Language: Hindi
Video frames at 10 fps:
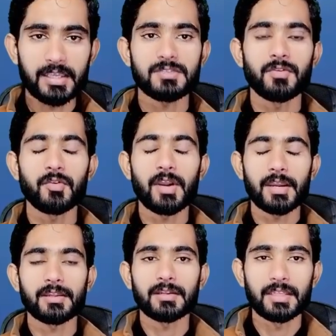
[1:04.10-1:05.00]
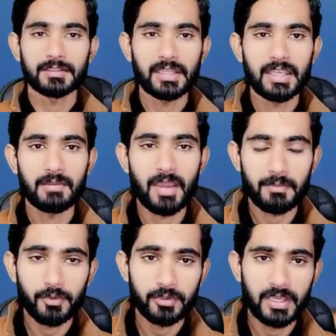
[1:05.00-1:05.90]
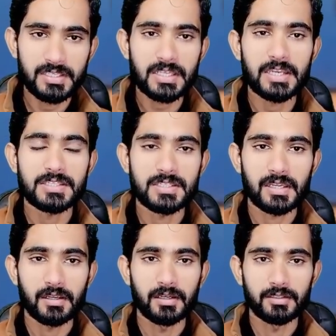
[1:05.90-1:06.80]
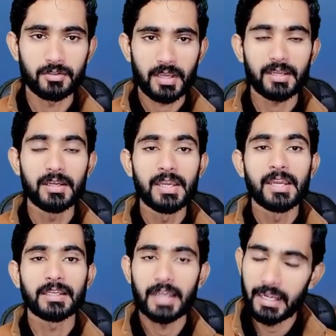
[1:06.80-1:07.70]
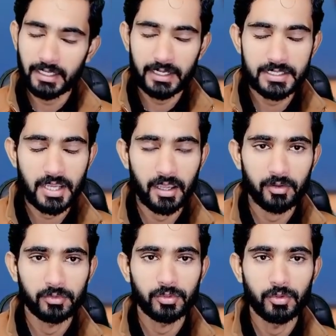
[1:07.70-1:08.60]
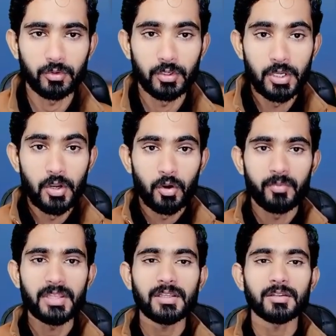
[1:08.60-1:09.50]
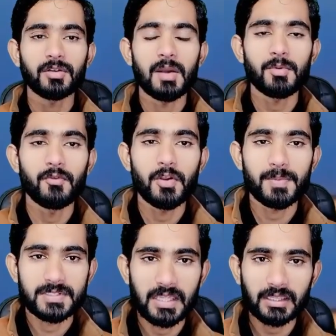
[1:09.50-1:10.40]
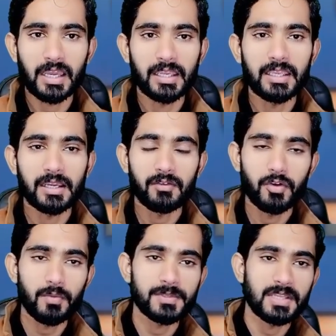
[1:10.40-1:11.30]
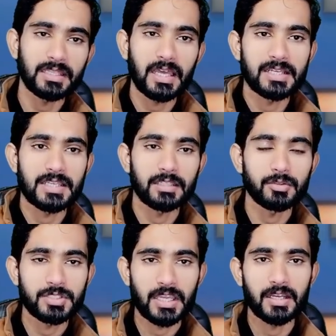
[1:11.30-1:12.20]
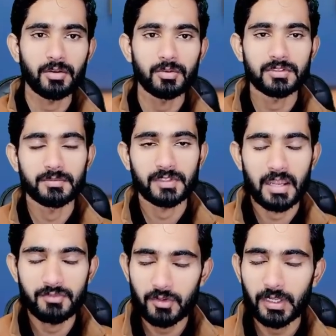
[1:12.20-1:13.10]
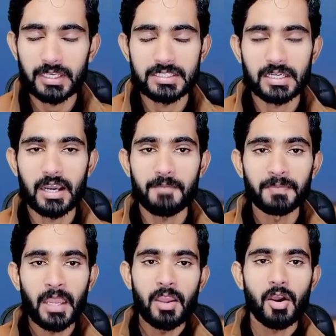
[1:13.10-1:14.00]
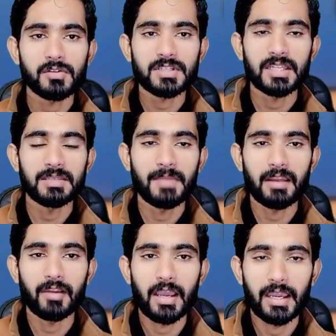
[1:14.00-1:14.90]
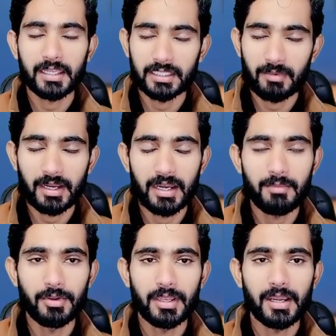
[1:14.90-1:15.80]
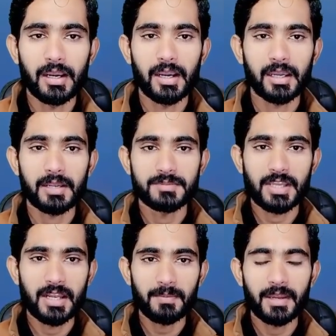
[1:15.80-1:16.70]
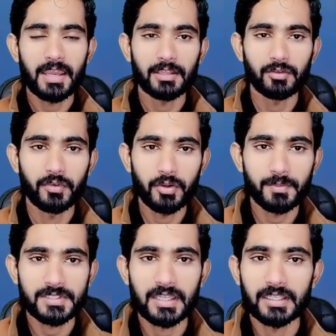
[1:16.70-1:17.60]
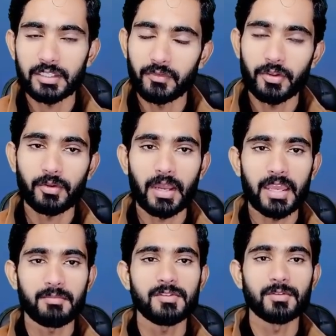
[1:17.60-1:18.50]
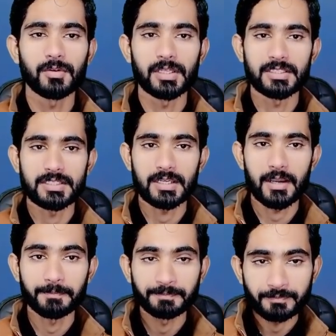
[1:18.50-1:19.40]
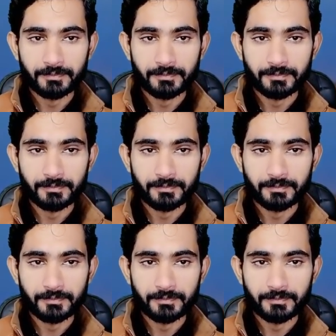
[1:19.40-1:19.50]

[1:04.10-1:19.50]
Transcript: आगे इस वीडियो आगे तक देखते रहिए मैं आपको यही सारी चीज़ें जो है गाइड करने जा रहा हूँ तो उम्मीद करता हूँ आपको वीडियो पसंद आएगी अगर वीडियो पसंद आ जाए तो चैनल को सब्सक्राइब जरूर कर लीजिएगा और साथ ही बेल वाला आइकन दबाना ना भूलिएगा अगर आप चैनल पर नए हैं तो वीडियो पसंद आई तो वीडियो को लाइक भी जरूर कर दीजिएगा